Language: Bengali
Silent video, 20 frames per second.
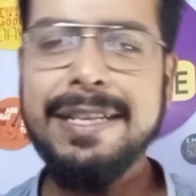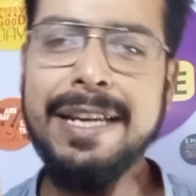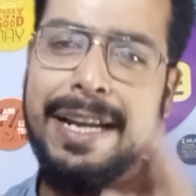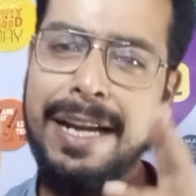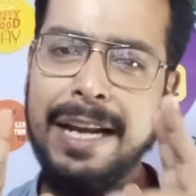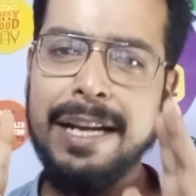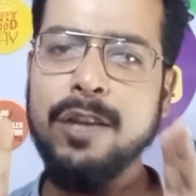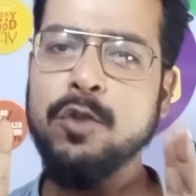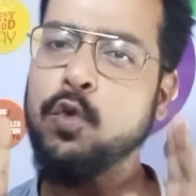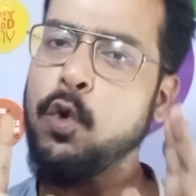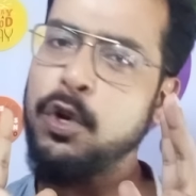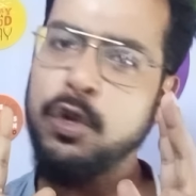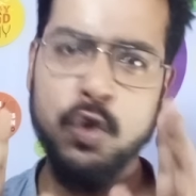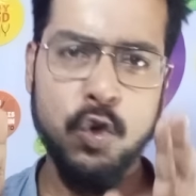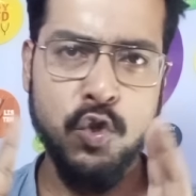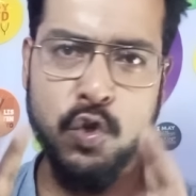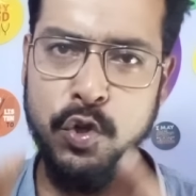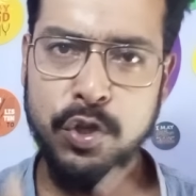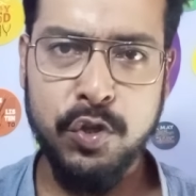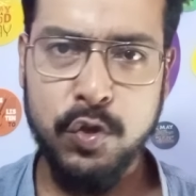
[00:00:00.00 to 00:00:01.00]
যে এখানে দ্বৈত
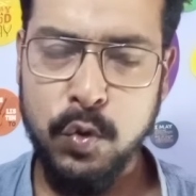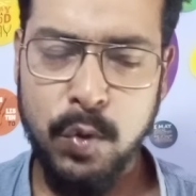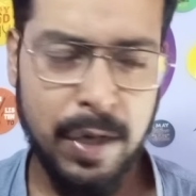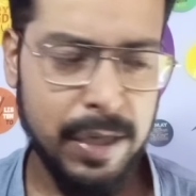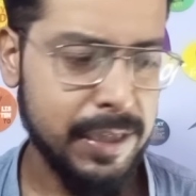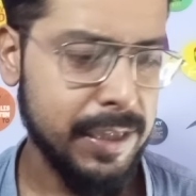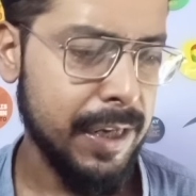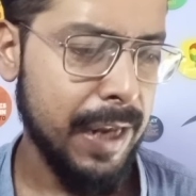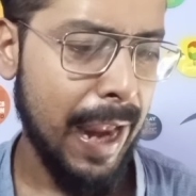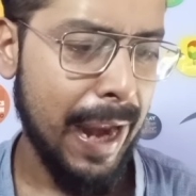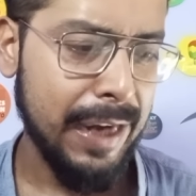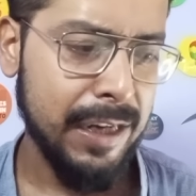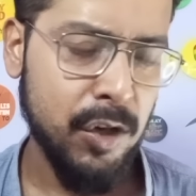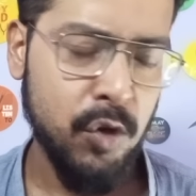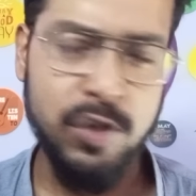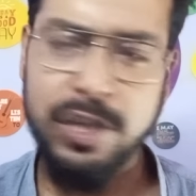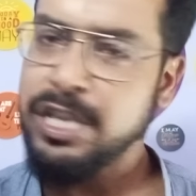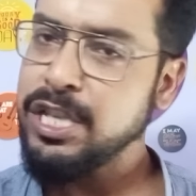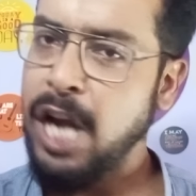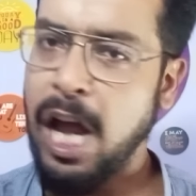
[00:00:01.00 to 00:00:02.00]
চরিত্র আছে একটা
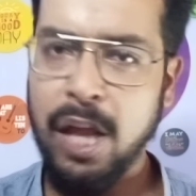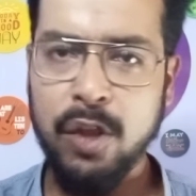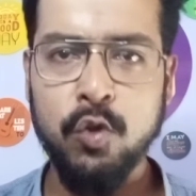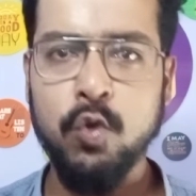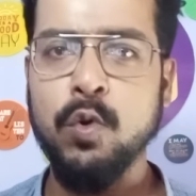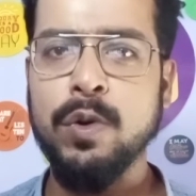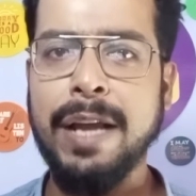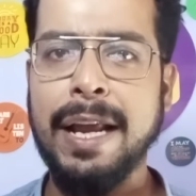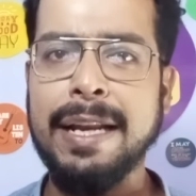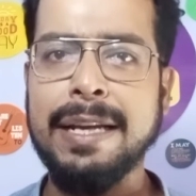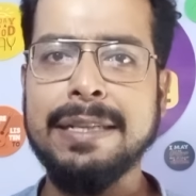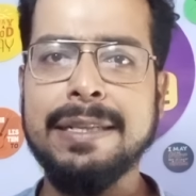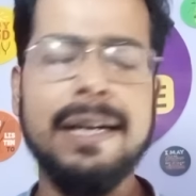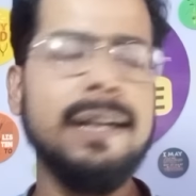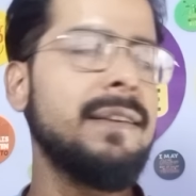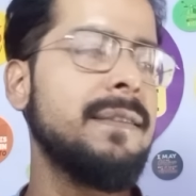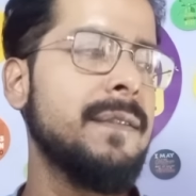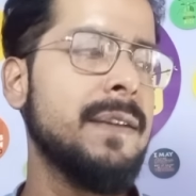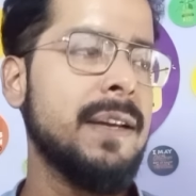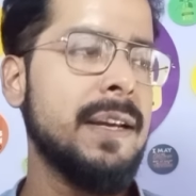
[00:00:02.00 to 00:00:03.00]
হচ্ছে শান্তর
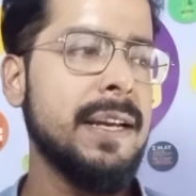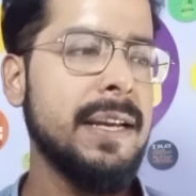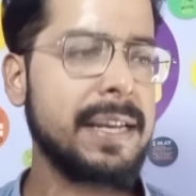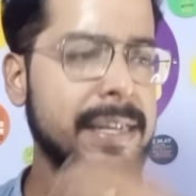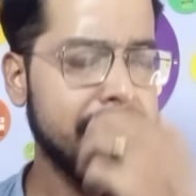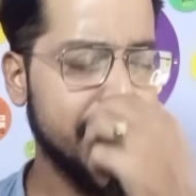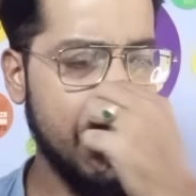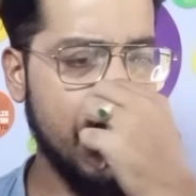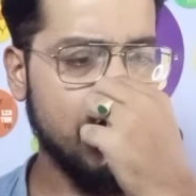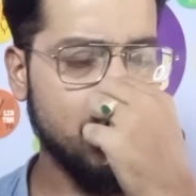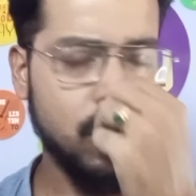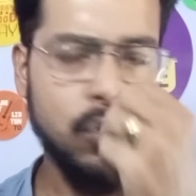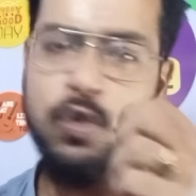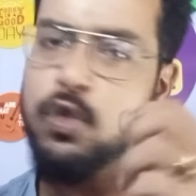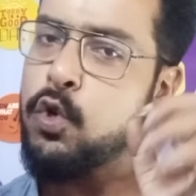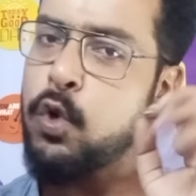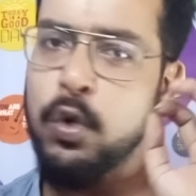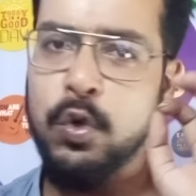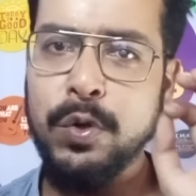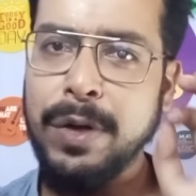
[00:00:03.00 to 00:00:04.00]
ক্যারেক্টার সে একজন
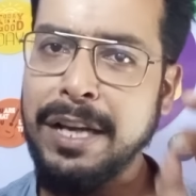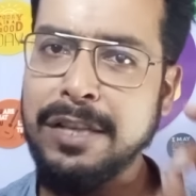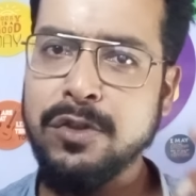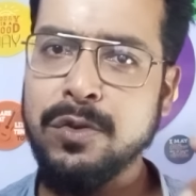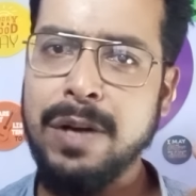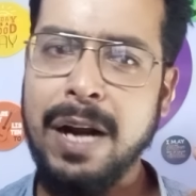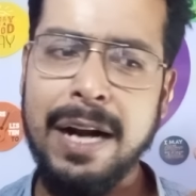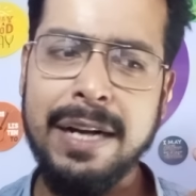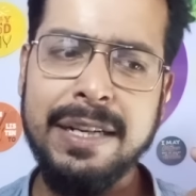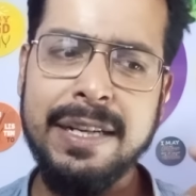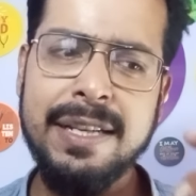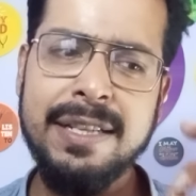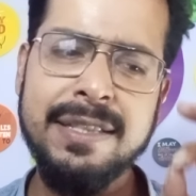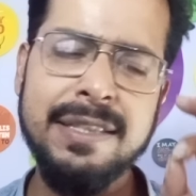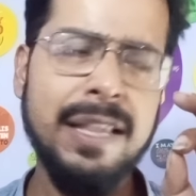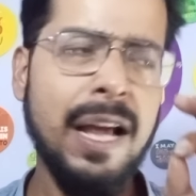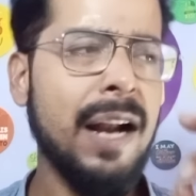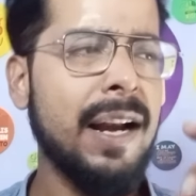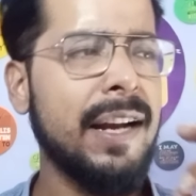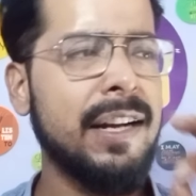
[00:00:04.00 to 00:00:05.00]
ছোট্ট একজন
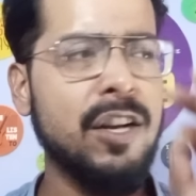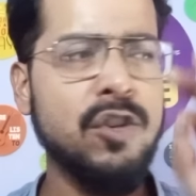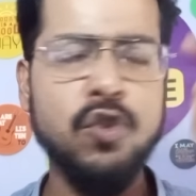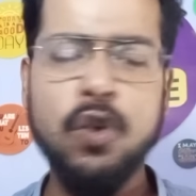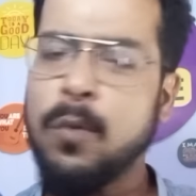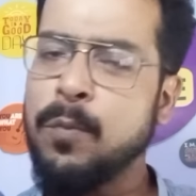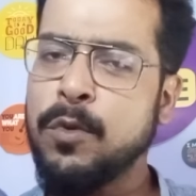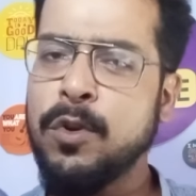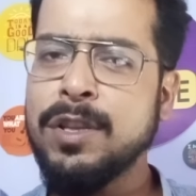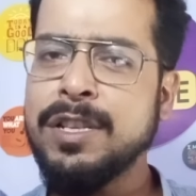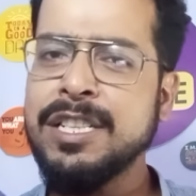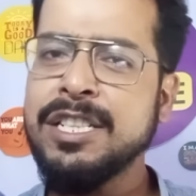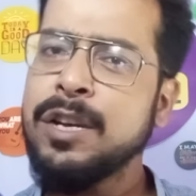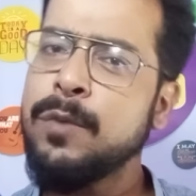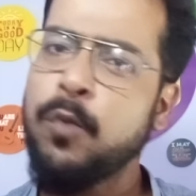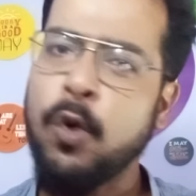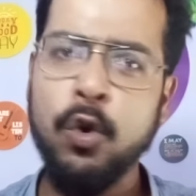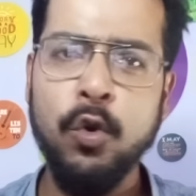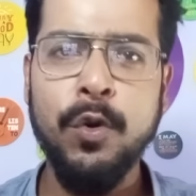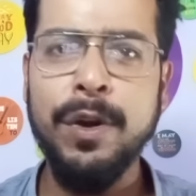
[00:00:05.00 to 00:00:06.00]
আর্টিস্ট তার একটা স্বপ্ন আছে
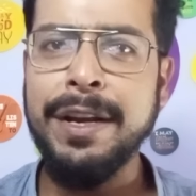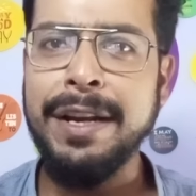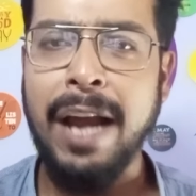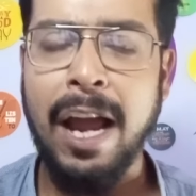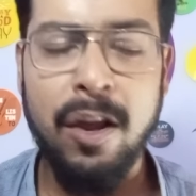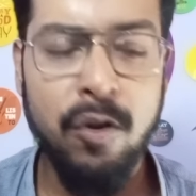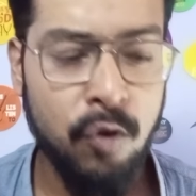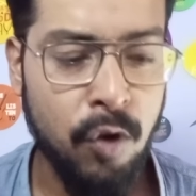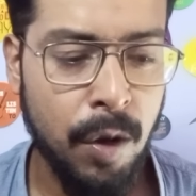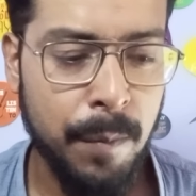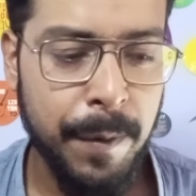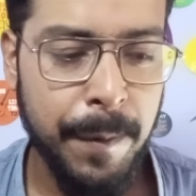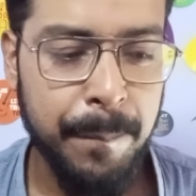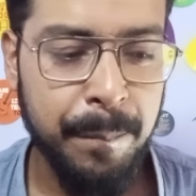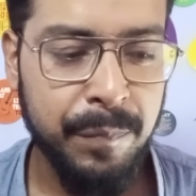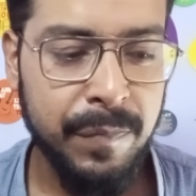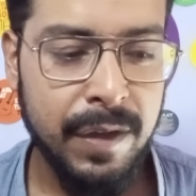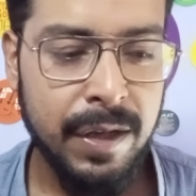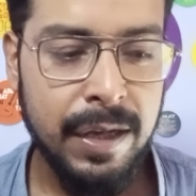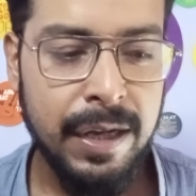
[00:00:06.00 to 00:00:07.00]
সে বড় হয়ে নায়ক হবে
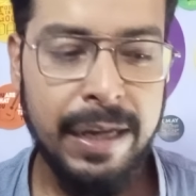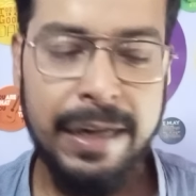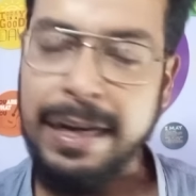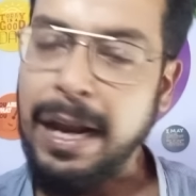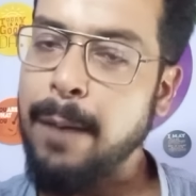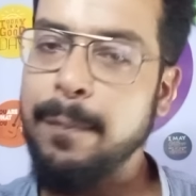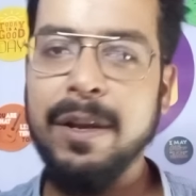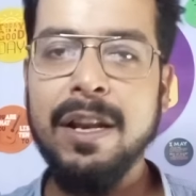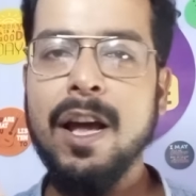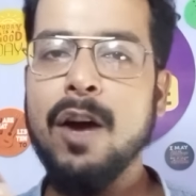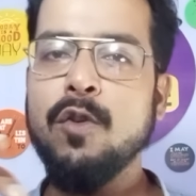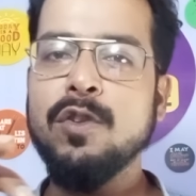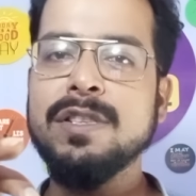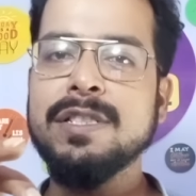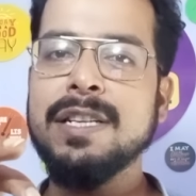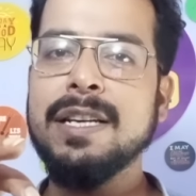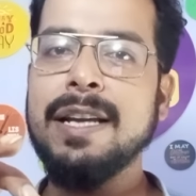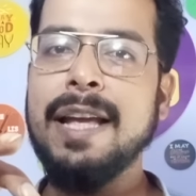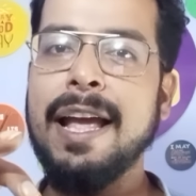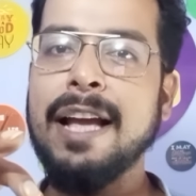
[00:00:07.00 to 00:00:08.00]
নাবিলা
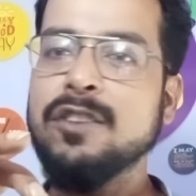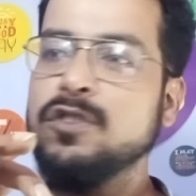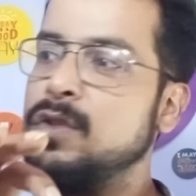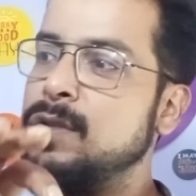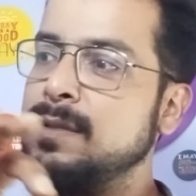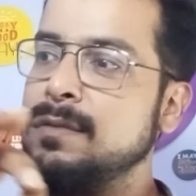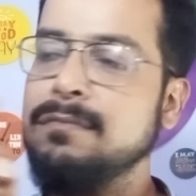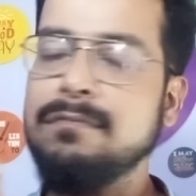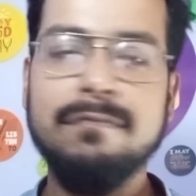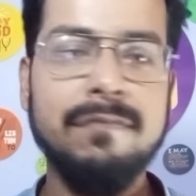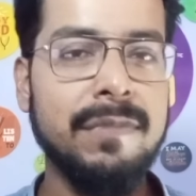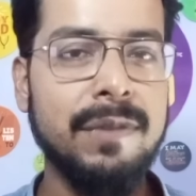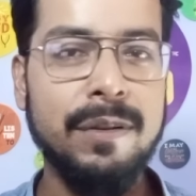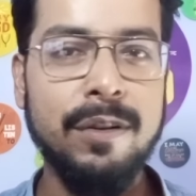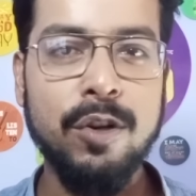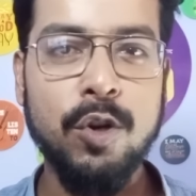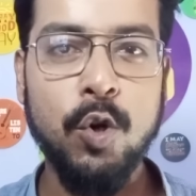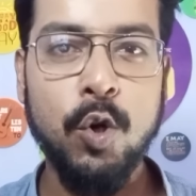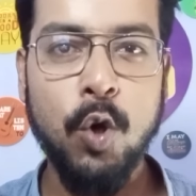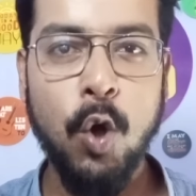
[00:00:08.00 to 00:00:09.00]
হচ্ছে একজন
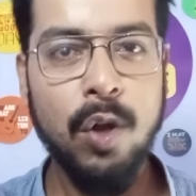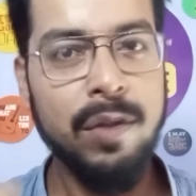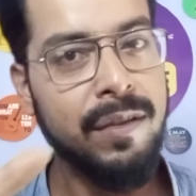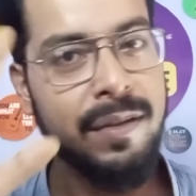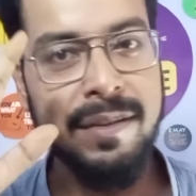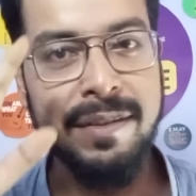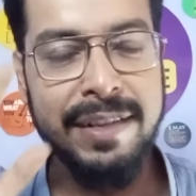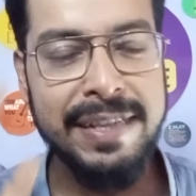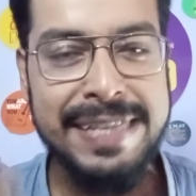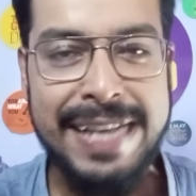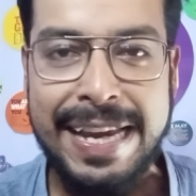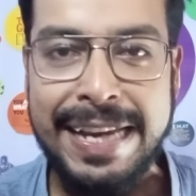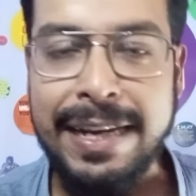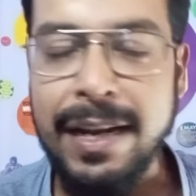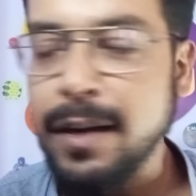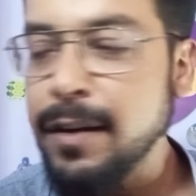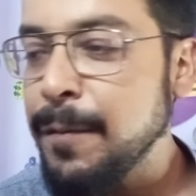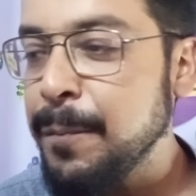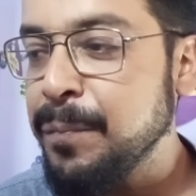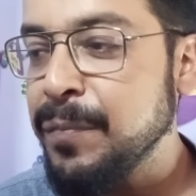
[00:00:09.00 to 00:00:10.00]
ক্লথ
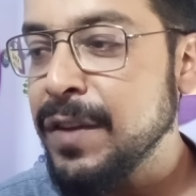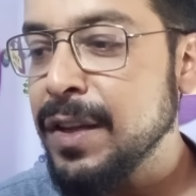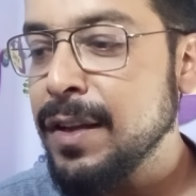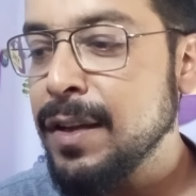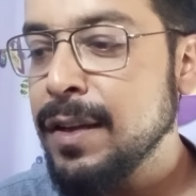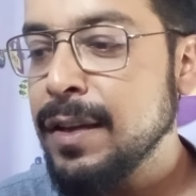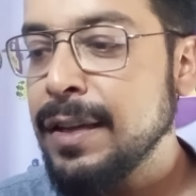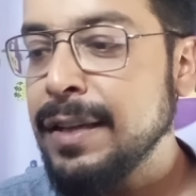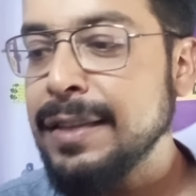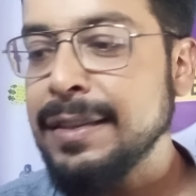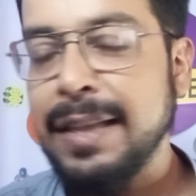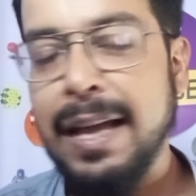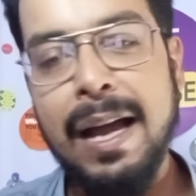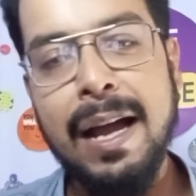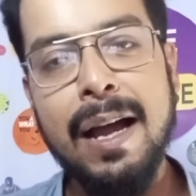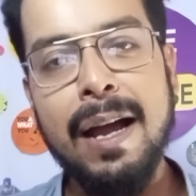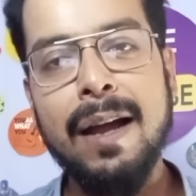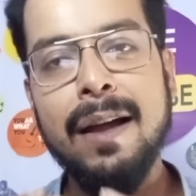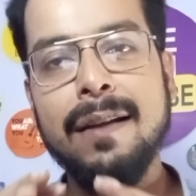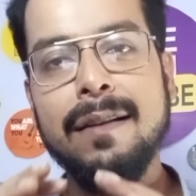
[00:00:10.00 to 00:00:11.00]
ডিজাইনার তা